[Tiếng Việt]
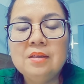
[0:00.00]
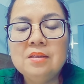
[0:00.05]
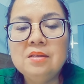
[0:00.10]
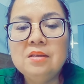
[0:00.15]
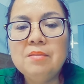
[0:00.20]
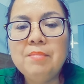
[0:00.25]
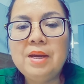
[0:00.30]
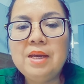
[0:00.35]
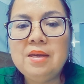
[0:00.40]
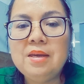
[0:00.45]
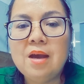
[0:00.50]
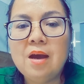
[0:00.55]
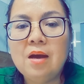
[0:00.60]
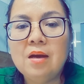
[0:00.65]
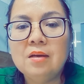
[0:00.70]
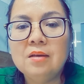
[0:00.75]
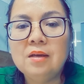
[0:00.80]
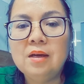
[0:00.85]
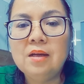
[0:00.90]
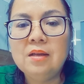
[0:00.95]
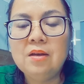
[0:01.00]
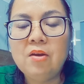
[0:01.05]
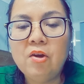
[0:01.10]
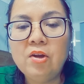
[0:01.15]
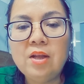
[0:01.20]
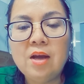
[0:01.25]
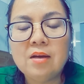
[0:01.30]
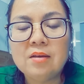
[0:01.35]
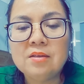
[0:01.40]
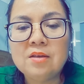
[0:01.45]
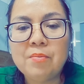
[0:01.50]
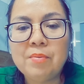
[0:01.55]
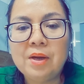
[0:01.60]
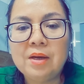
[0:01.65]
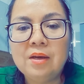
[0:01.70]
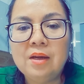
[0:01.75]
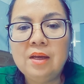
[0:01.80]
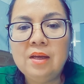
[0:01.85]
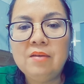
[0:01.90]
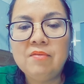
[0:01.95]
chứ giờ nói thật trong
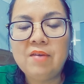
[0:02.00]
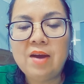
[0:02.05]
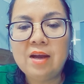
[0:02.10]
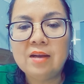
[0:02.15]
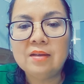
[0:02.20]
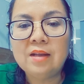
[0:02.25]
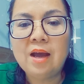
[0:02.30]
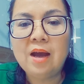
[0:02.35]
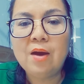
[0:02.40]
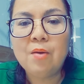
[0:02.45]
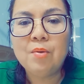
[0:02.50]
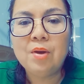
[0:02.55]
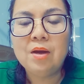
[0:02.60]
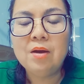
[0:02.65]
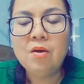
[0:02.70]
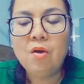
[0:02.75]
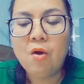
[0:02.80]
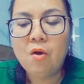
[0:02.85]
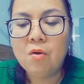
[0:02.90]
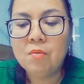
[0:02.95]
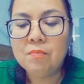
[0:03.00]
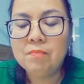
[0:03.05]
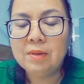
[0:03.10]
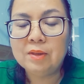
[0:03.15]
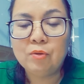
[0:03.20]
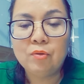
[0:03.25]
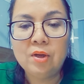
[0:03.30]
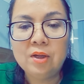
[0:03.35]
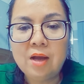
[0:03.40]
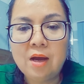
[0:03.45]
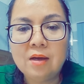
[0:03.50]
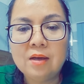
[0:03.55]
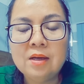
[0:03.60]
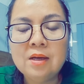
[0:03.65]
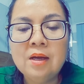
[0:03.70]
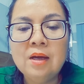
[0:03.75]
ngành y vàng thao lẫn lộn mà tôi nói thật